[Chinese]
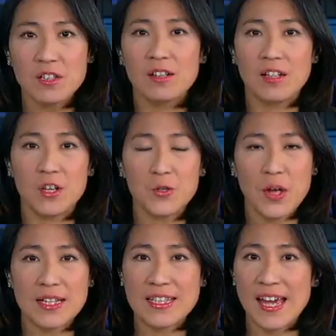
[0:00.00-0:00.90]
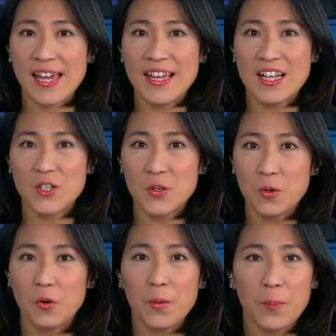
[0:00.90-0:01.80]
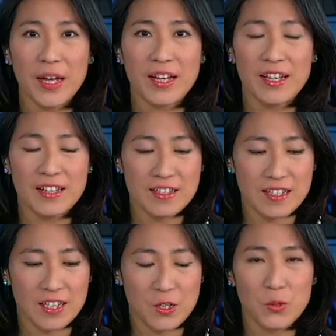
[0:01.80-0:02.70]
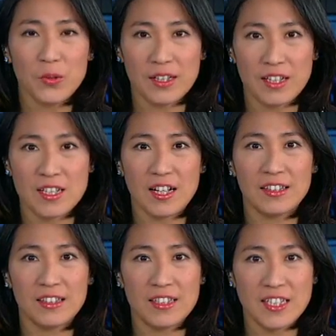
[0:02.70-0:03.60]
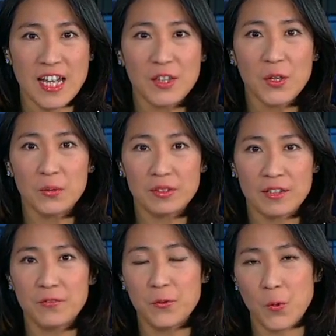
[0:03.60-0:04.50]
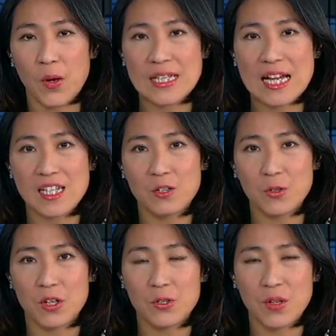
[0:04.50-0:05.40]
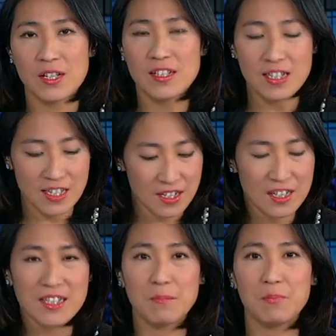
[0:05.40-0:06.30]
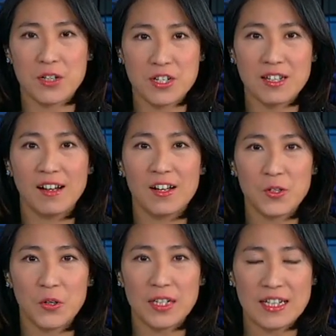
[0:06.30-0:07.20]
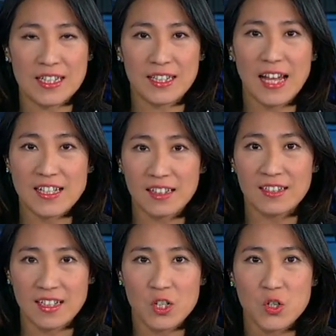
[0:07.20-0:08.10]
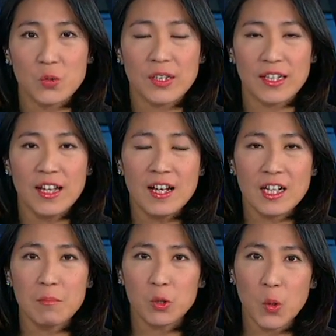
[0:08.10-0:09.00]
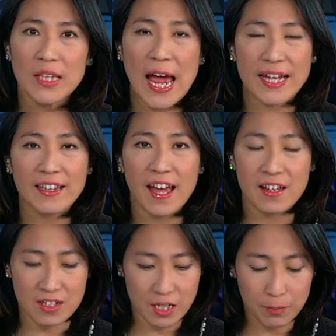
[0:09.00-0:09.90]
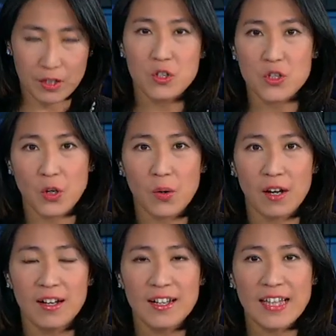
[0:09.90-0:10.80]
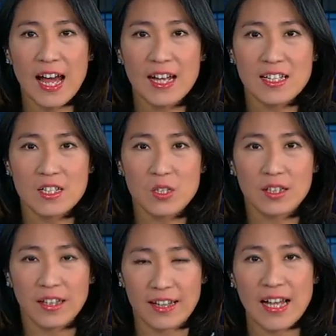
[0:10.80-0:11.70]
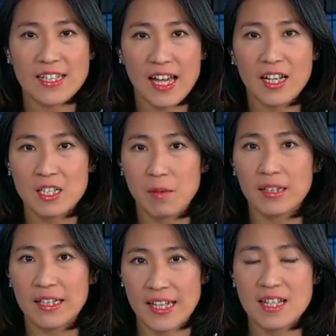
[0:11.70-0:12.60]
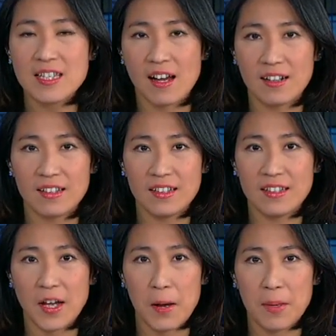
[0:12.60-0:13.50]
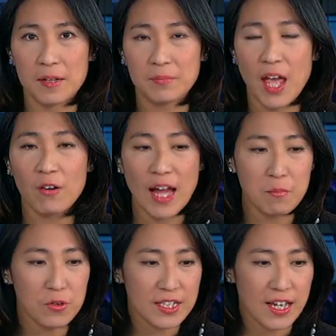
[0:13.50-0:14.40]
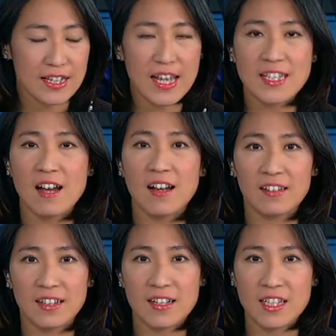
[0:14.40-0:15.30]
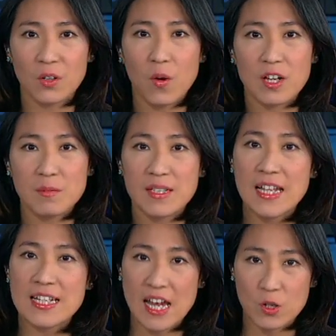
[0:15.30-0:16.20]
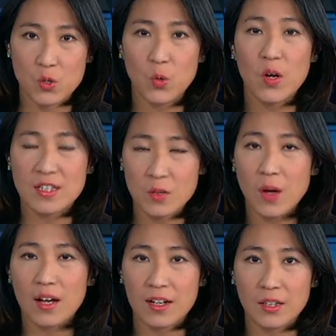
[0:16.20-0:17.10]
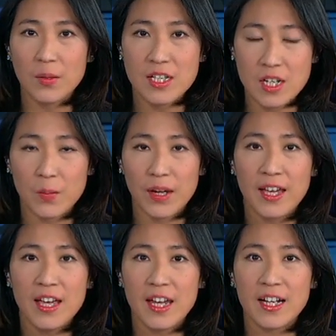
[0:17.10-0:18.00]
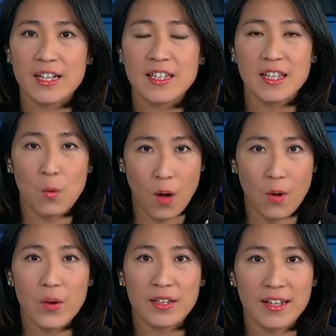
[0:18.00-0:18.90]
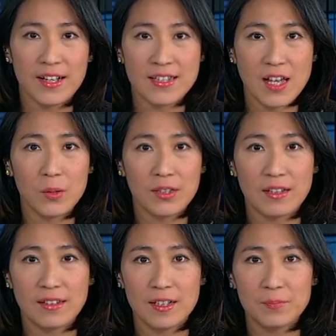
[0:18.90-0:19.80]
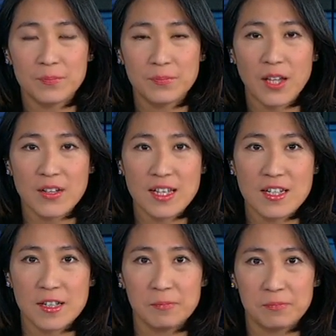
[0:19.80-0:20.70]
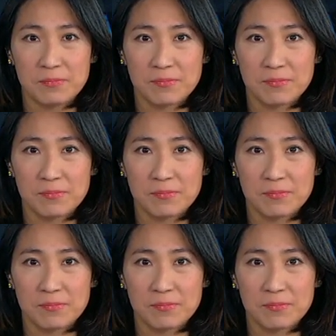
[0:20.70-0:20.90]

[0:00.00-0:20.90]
制的人，居然在中国会被起诉以这个煽动颠覆国家政权罪，这件事情本身啊，就引起大家的这个注意。跟我们多谈一谈这瓶酒啊，它给大家一个什么样的联想和意义，好吗？还有它目前在香港的一个情况，是不是正在展出，或今晚可能会成为一个纪念晚会的一个焦点呢？陶先生，